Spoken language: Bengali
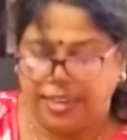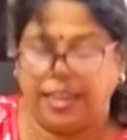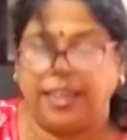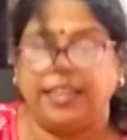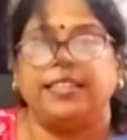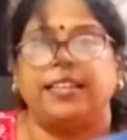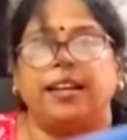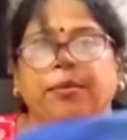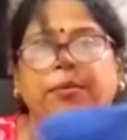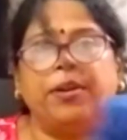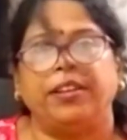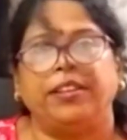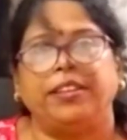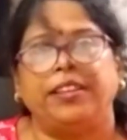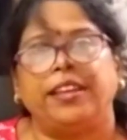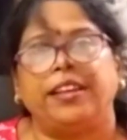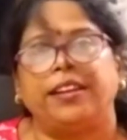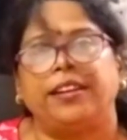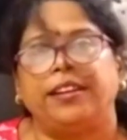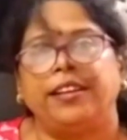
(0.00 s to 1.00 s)
এই যে
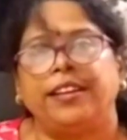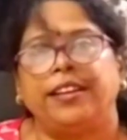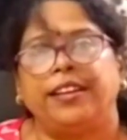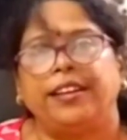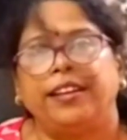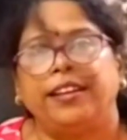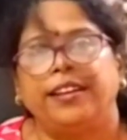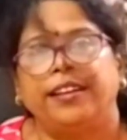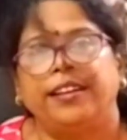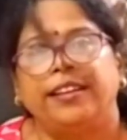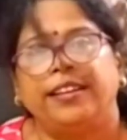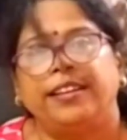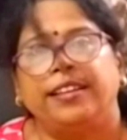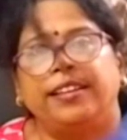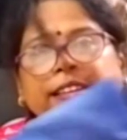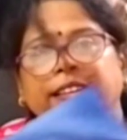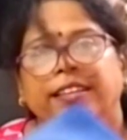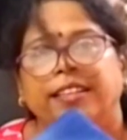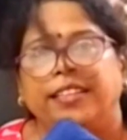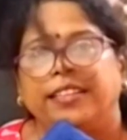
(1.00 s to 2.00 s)
আমাদের
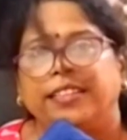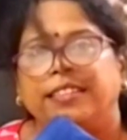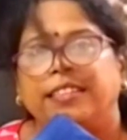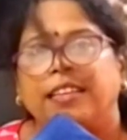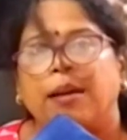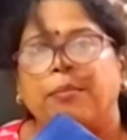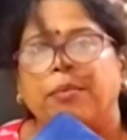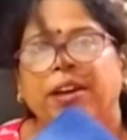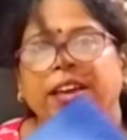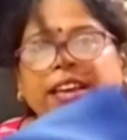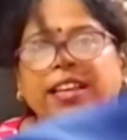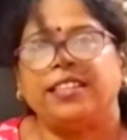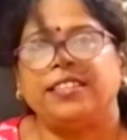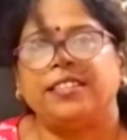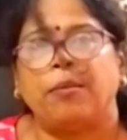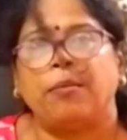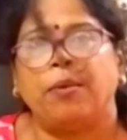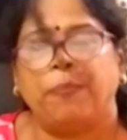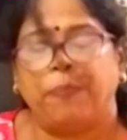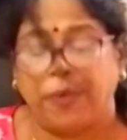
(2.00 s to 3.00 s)
জামায়ের
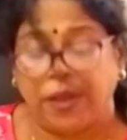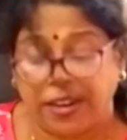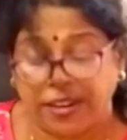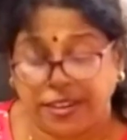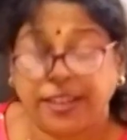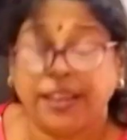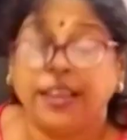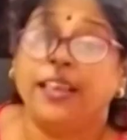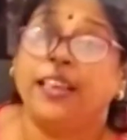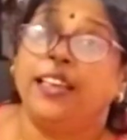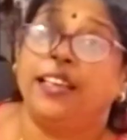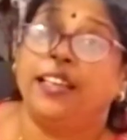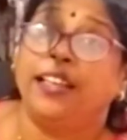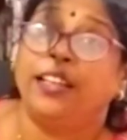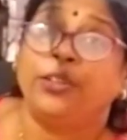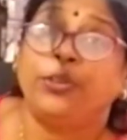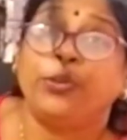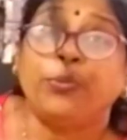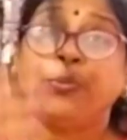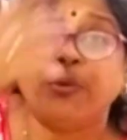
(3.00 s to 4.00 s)
জামা প্যান্ট
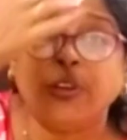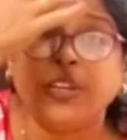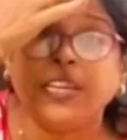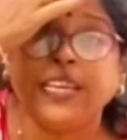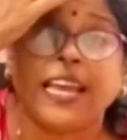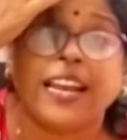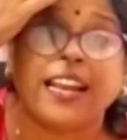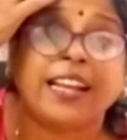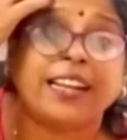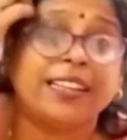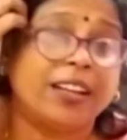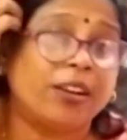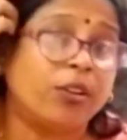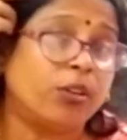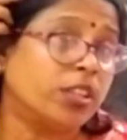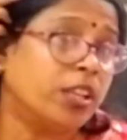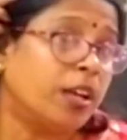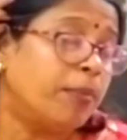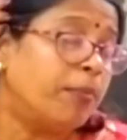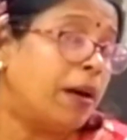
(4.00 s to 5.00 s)
তো বলি আর একটা
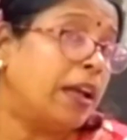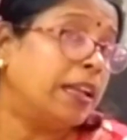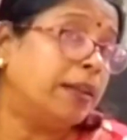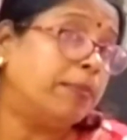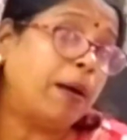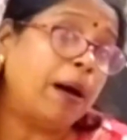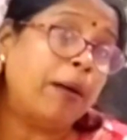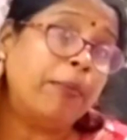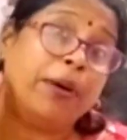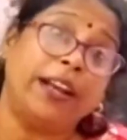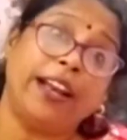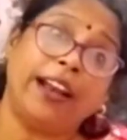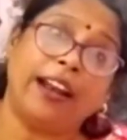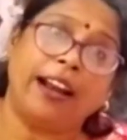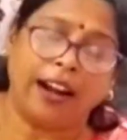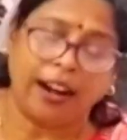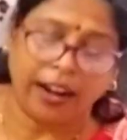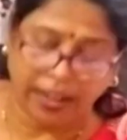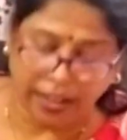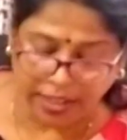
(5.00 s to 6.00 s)
কথা বাবানের
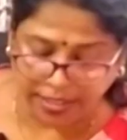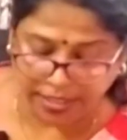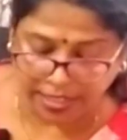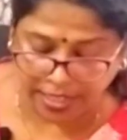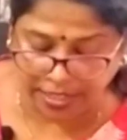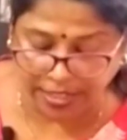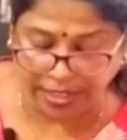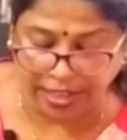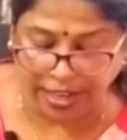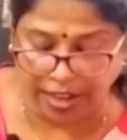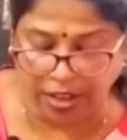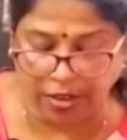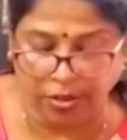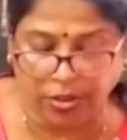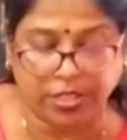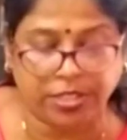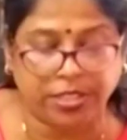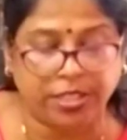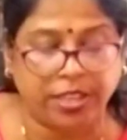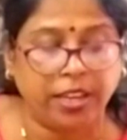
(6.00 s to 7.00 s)
আর একটা সেট কেনা
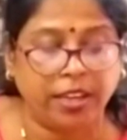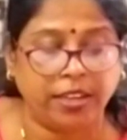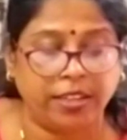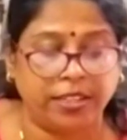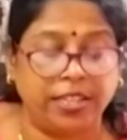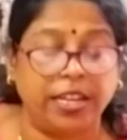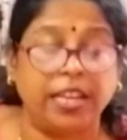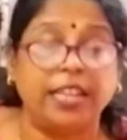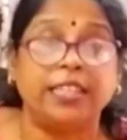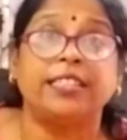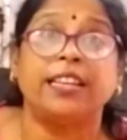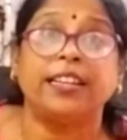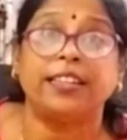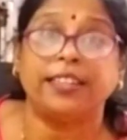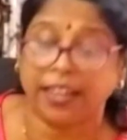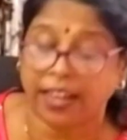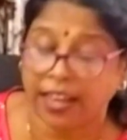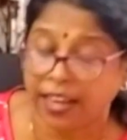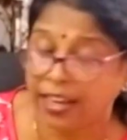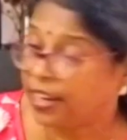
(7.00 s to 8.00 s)
হয়েছে সেই
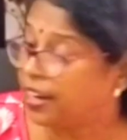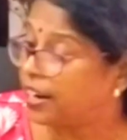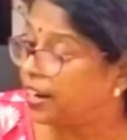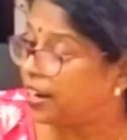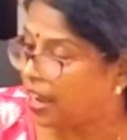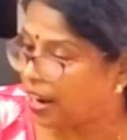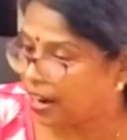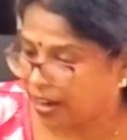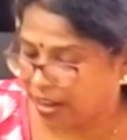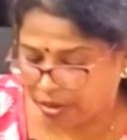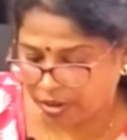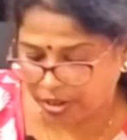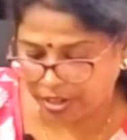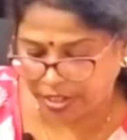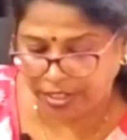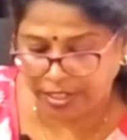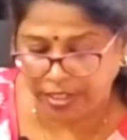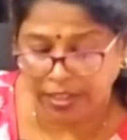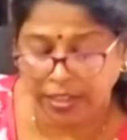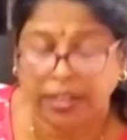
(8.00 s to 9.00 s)
সেটটা এখানে আনা
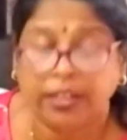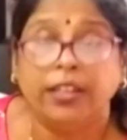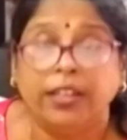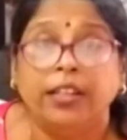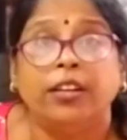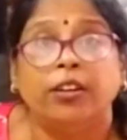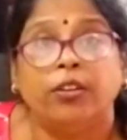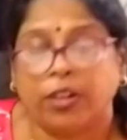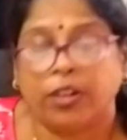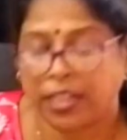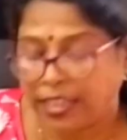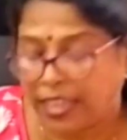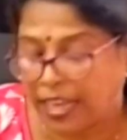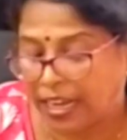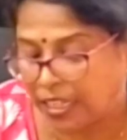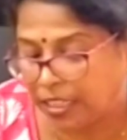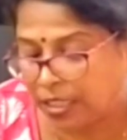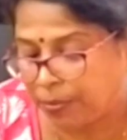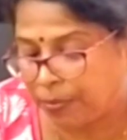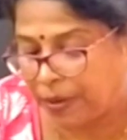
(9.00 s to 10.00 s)
হয়নি ওটা
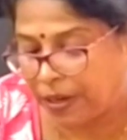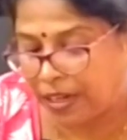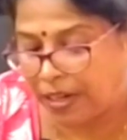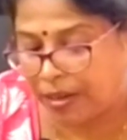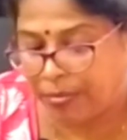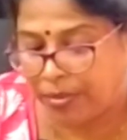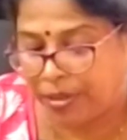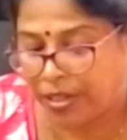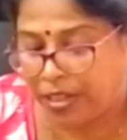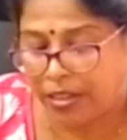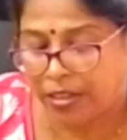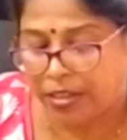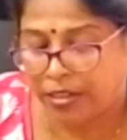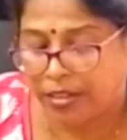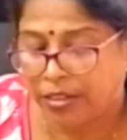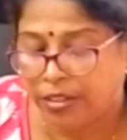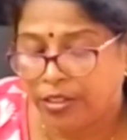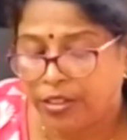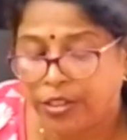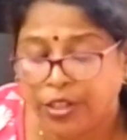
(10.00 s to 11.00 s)
দেখাতে পারলাম না
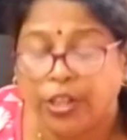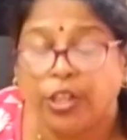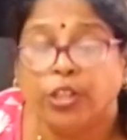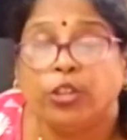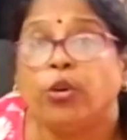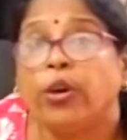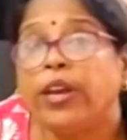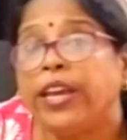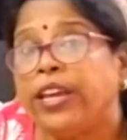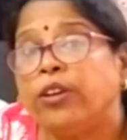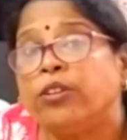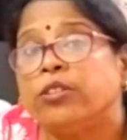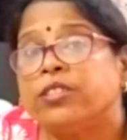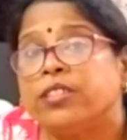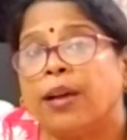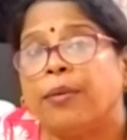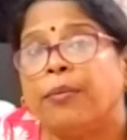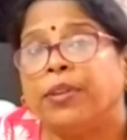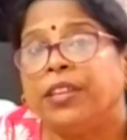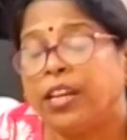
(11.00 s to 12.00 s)
তো এই
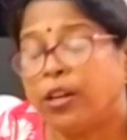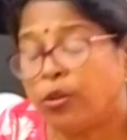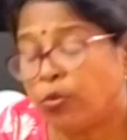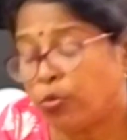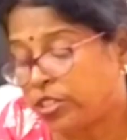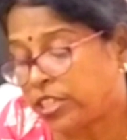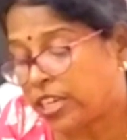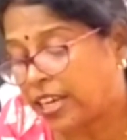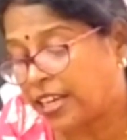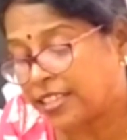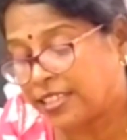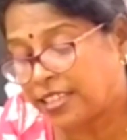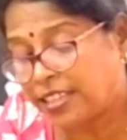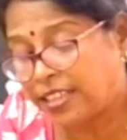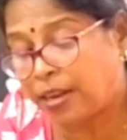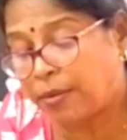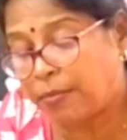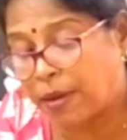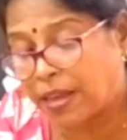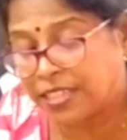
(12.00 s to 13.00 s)
হচ্ছে আমাদের কুচে
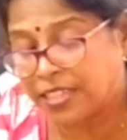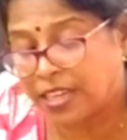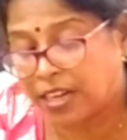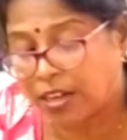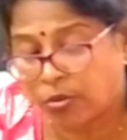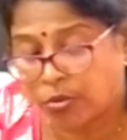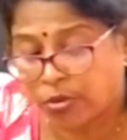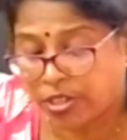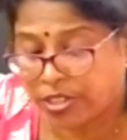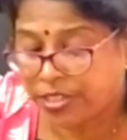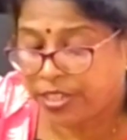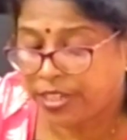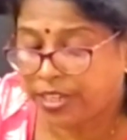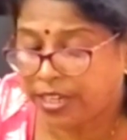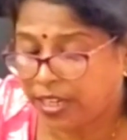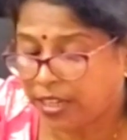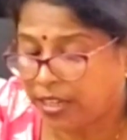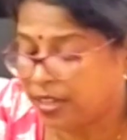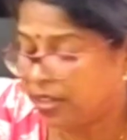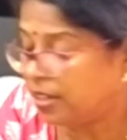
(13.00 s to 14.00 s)
কাচাদের বাজার করেছি
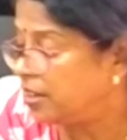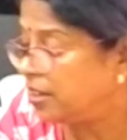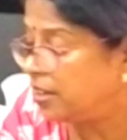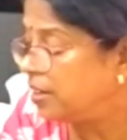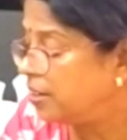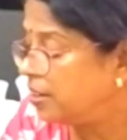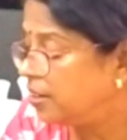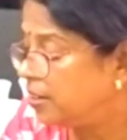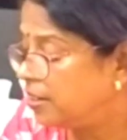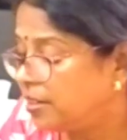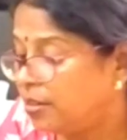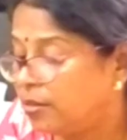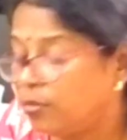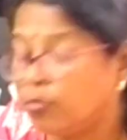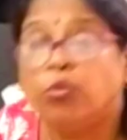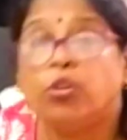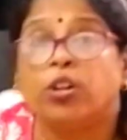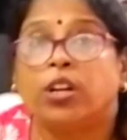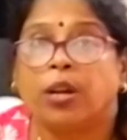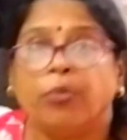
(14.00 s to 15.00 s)

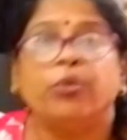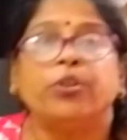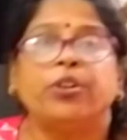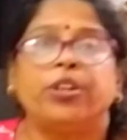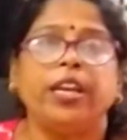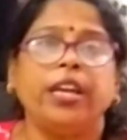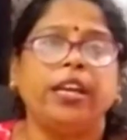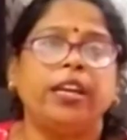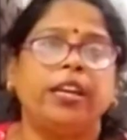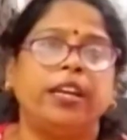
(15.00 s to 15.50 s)
মোটামুটি